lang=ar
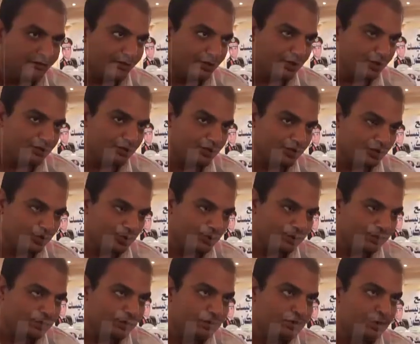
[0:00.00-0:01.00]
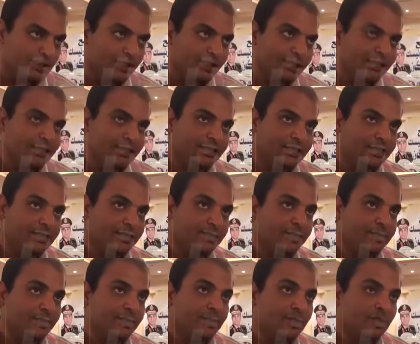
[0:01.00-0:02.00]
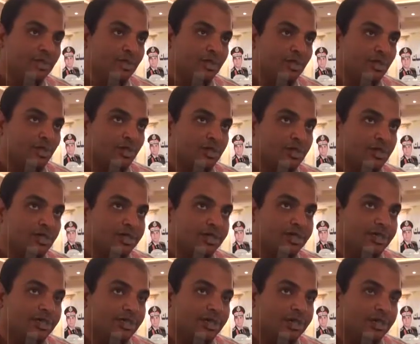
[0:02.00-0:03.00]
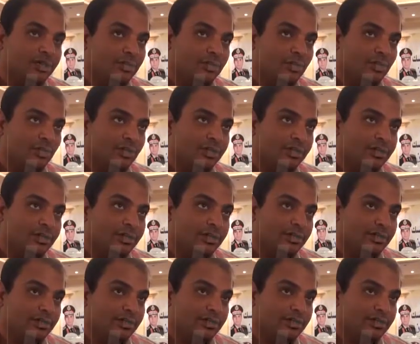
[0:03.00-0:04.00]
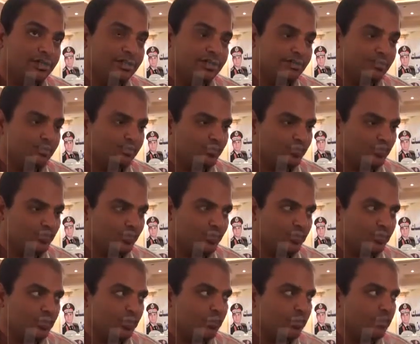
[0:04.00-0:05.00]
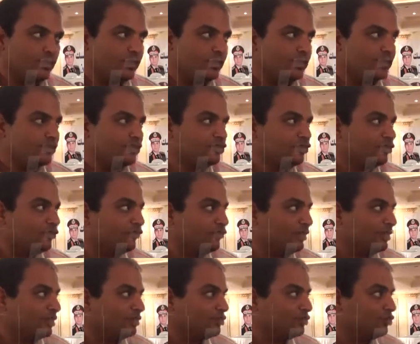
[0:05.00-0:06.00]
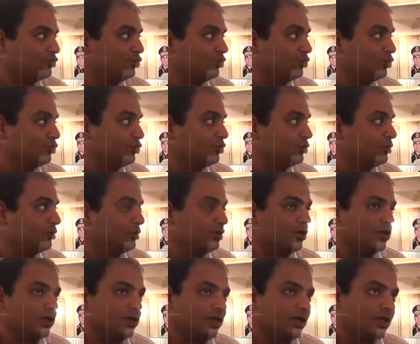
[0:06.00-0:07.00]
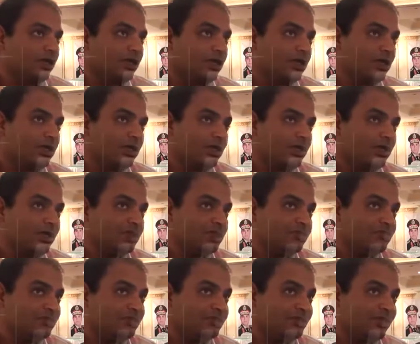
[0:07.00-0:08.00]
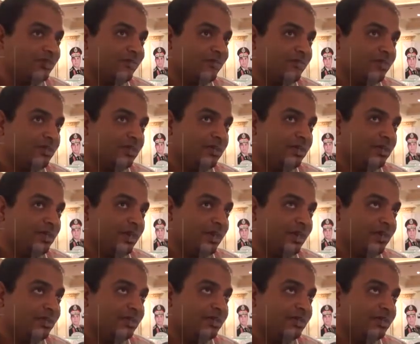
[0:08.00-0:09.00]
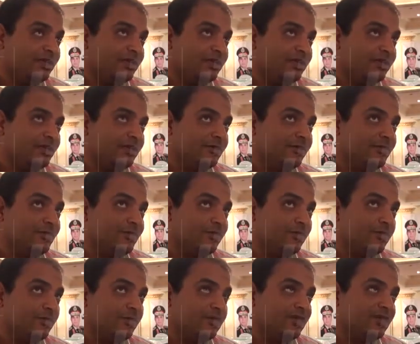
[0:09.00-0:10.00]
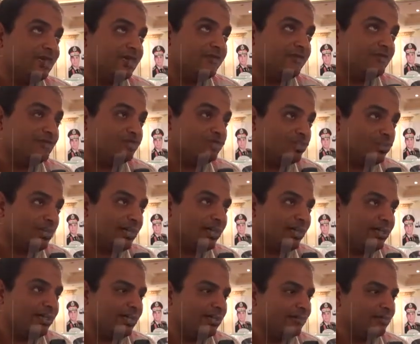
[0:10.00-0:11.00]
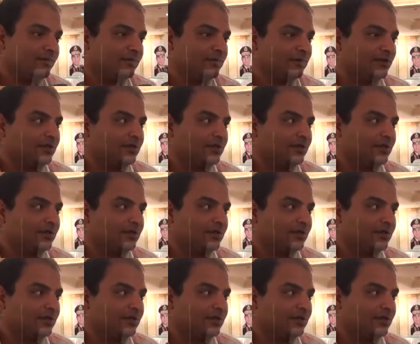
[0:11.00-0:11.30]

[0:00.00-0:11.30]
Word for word: فاروق ابو السعود إيه، والله كل الناس الصور او كل اللي نزلوا في 30 يوليو آه، مش شايفين حد آه، يعني في الصوره حاليا